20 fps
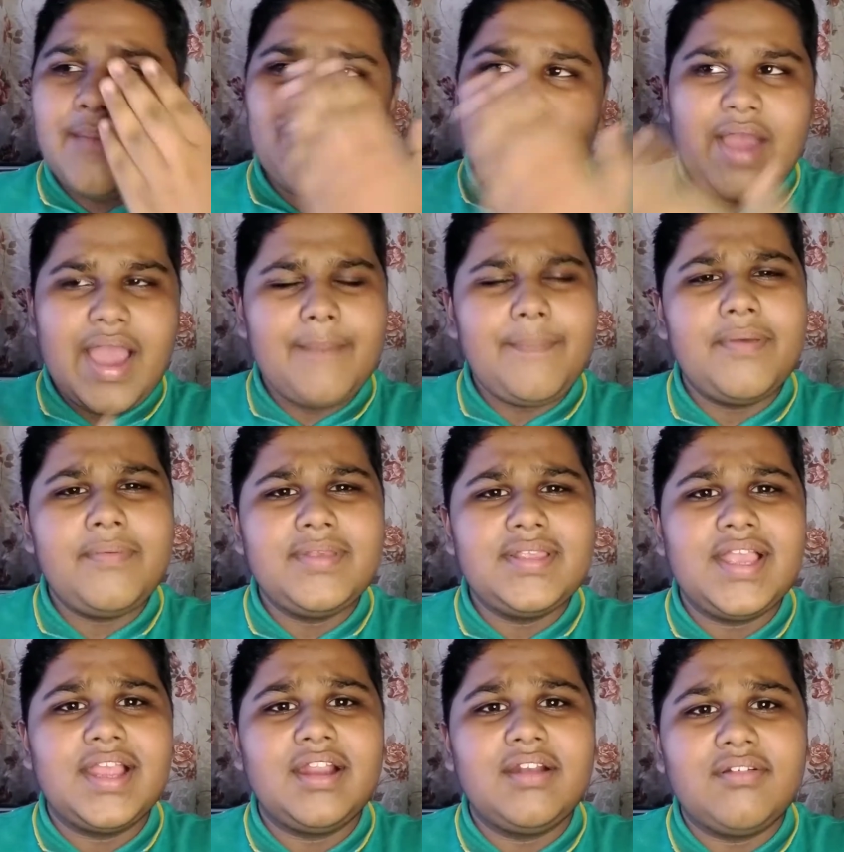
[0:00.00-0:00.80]
आप वहाँ पे
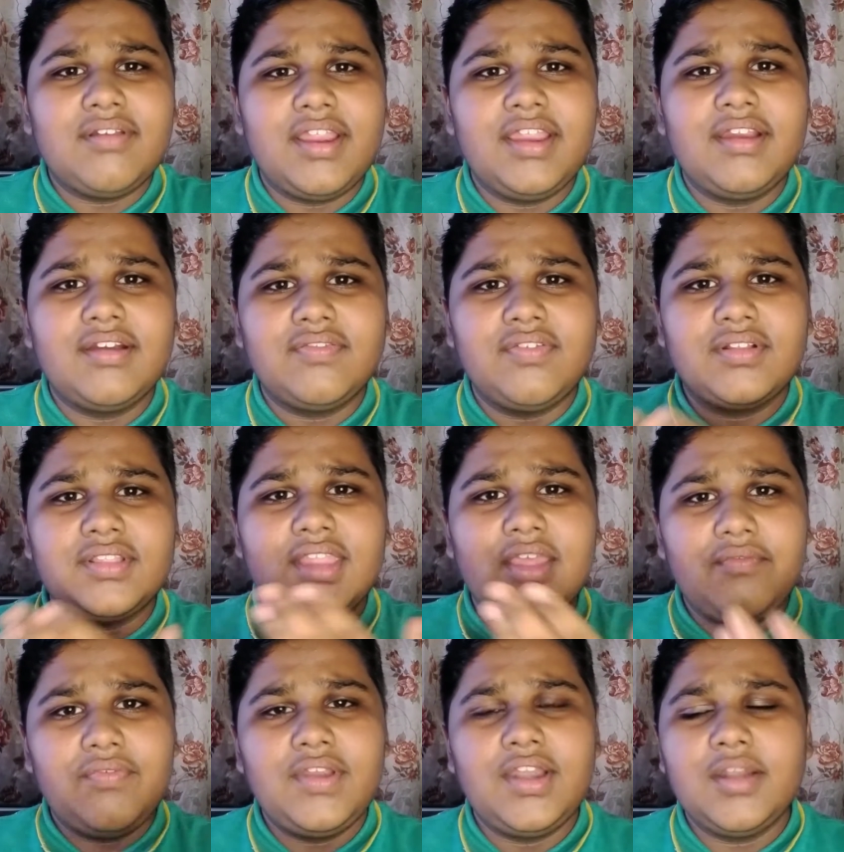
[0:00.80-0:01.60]
भी जाकर ट्राई कर
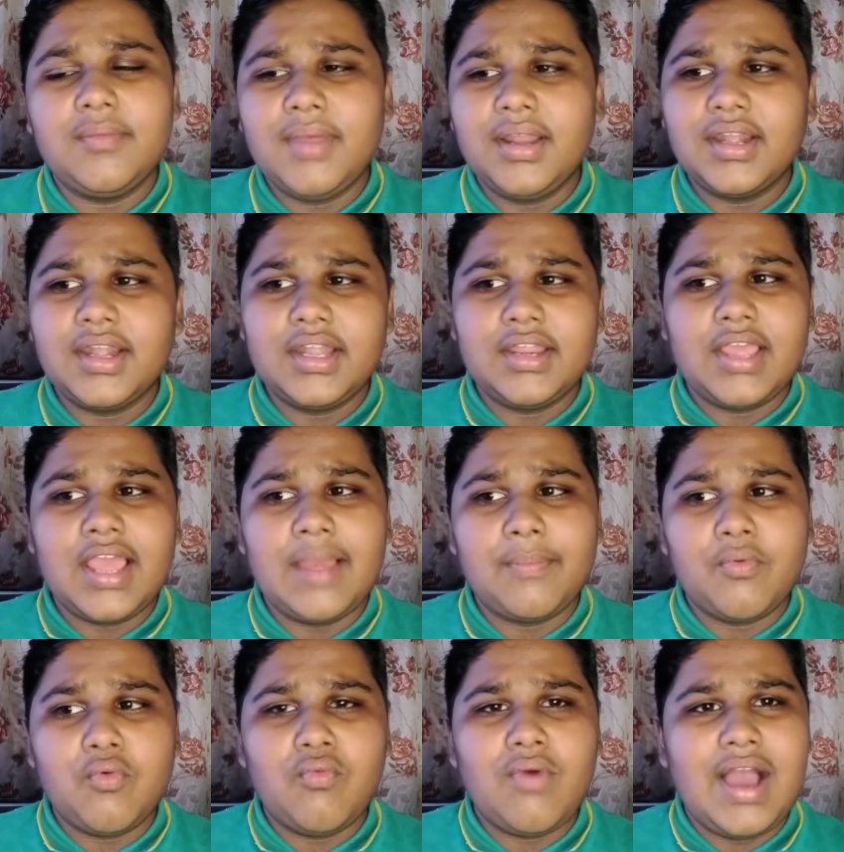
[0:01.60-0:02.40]
सकते हैं एफिलिएट
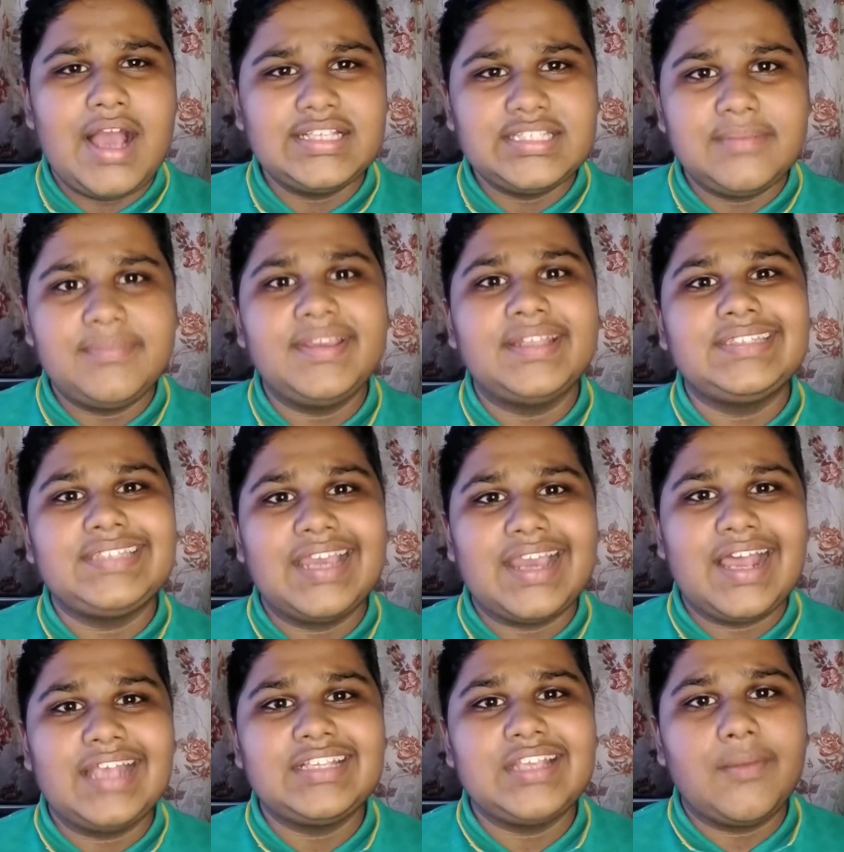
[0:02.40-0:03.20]
मार्केटिंग आपको वहाँ से भी
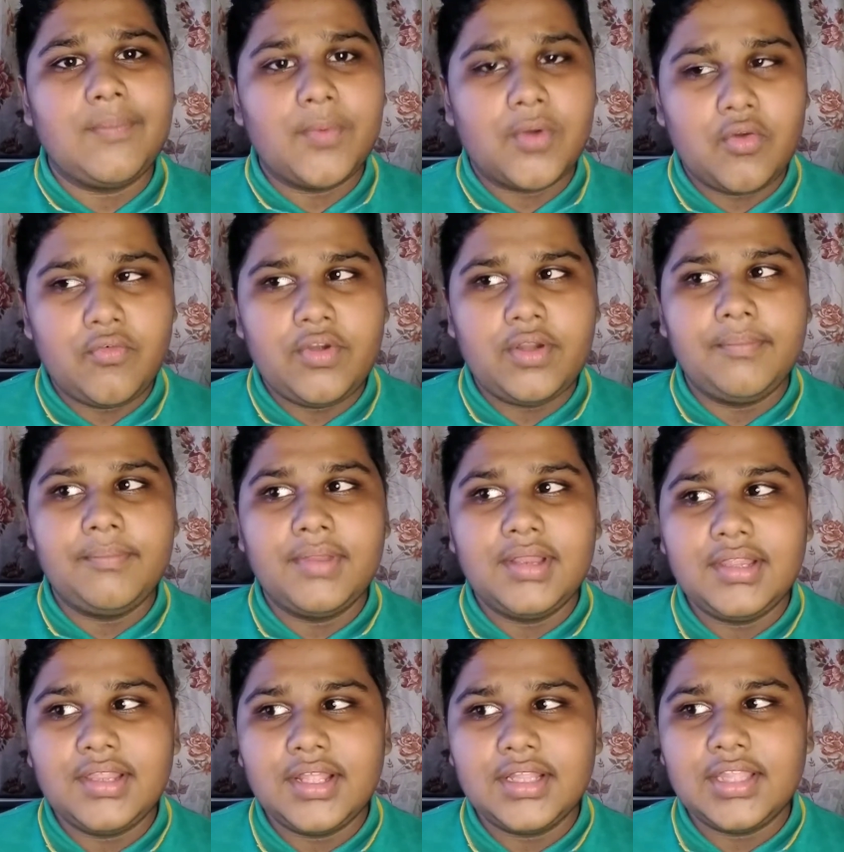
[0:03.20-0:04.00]
अच्छा खासा प्रॉफिट
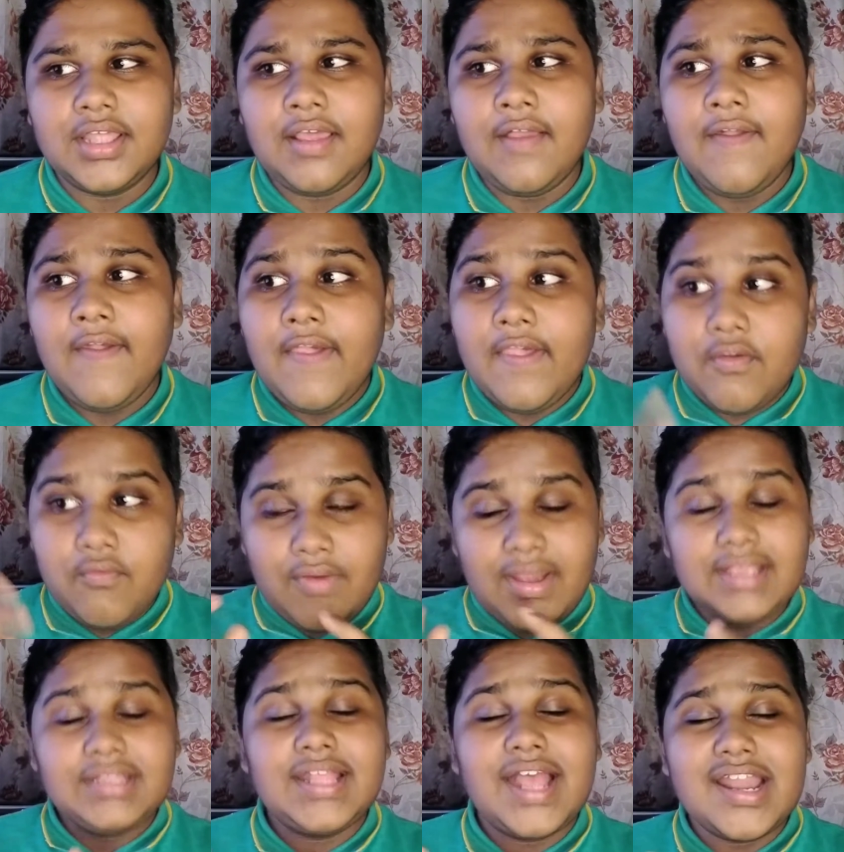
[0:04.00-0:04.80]
मिल जाता है
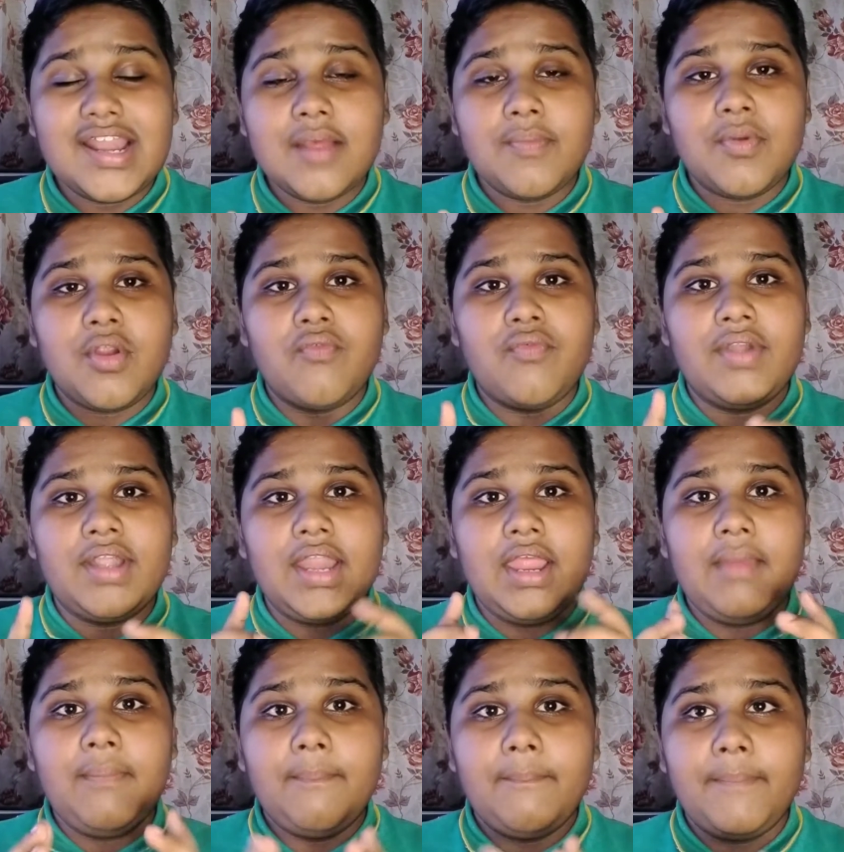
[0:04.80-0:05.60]
वहाँ ज़्यादा
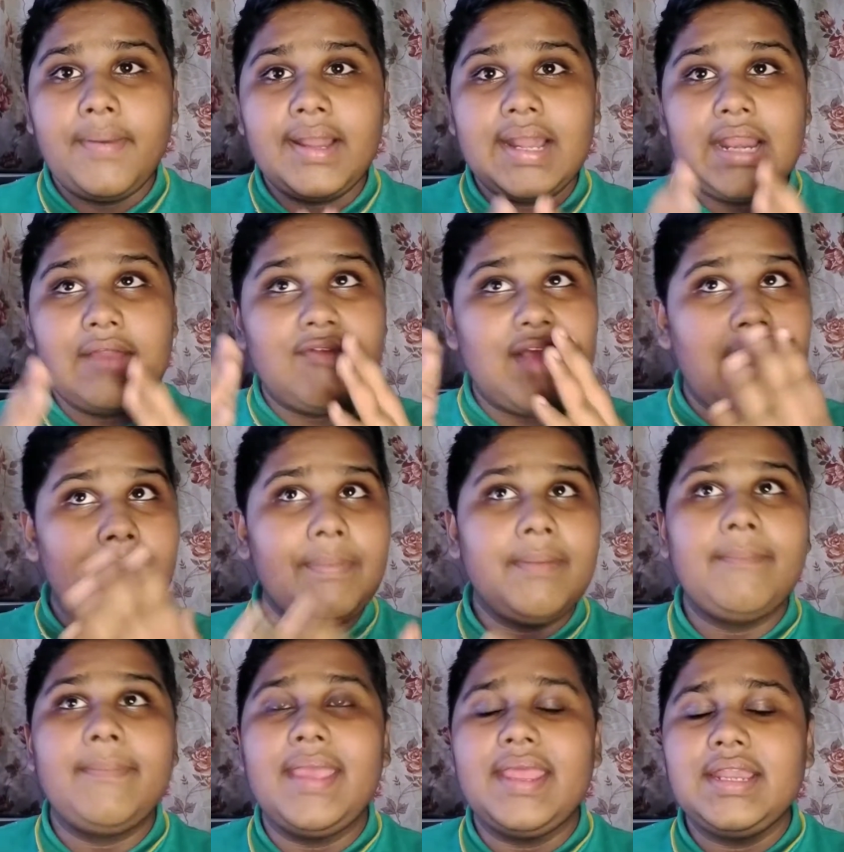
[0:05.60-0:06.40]
प्रॉफिट है पर
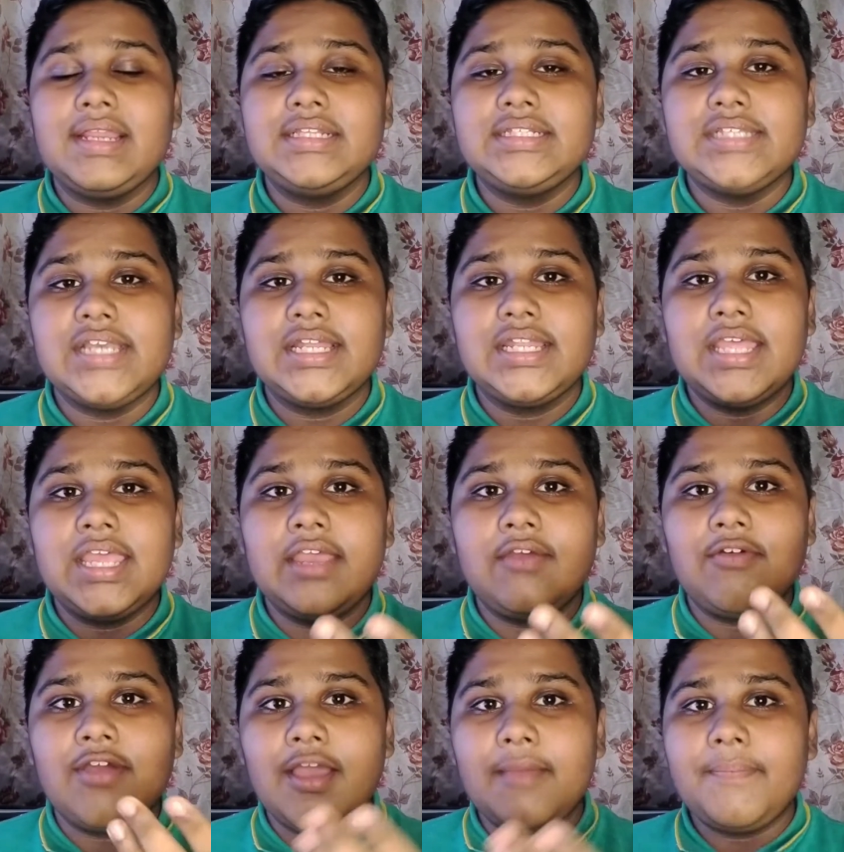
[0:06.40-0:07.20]
वहाँ पे मेहनत ज़्यादा
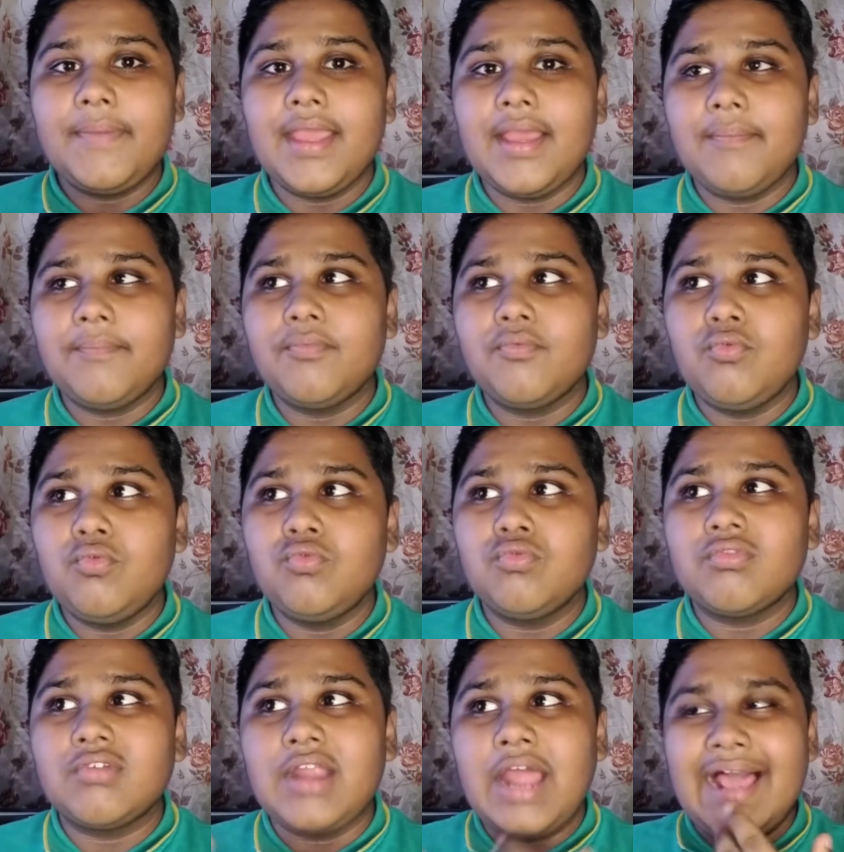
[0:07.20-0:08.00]
है वहाँ पे
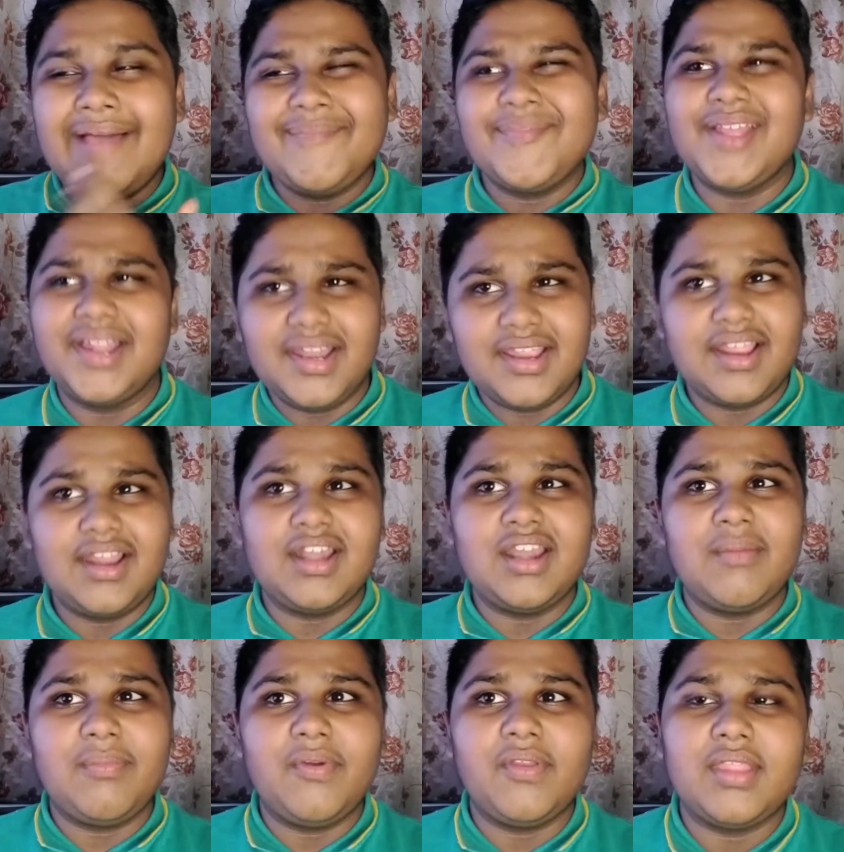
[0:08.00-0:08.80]
आपको काम ज़्यादा
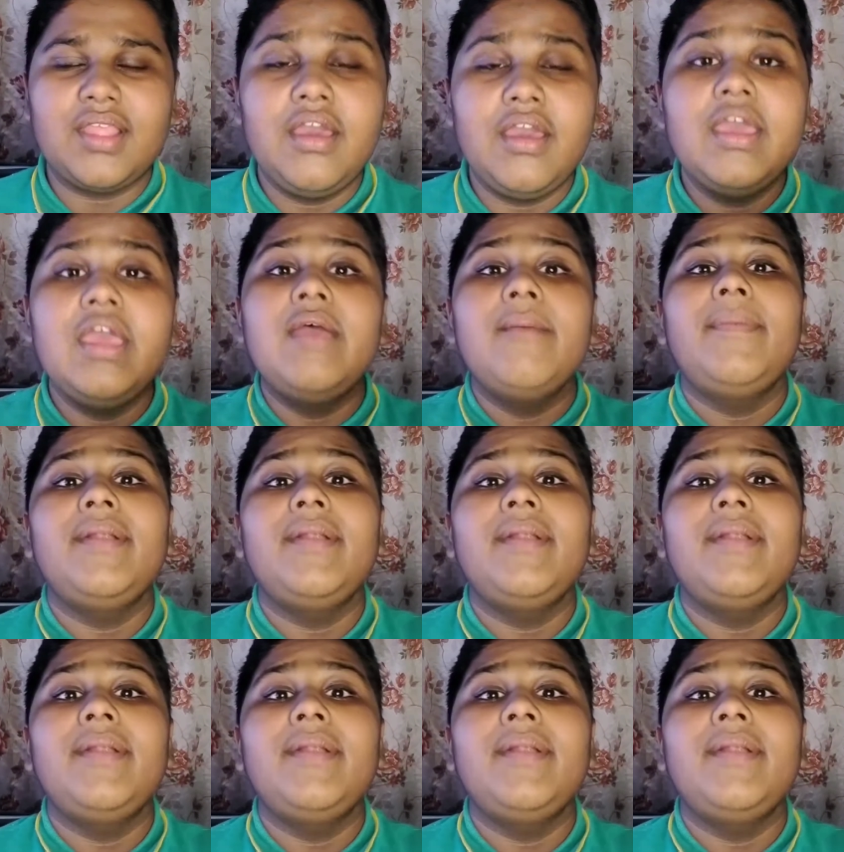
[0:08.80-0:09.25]
करना पड़ता है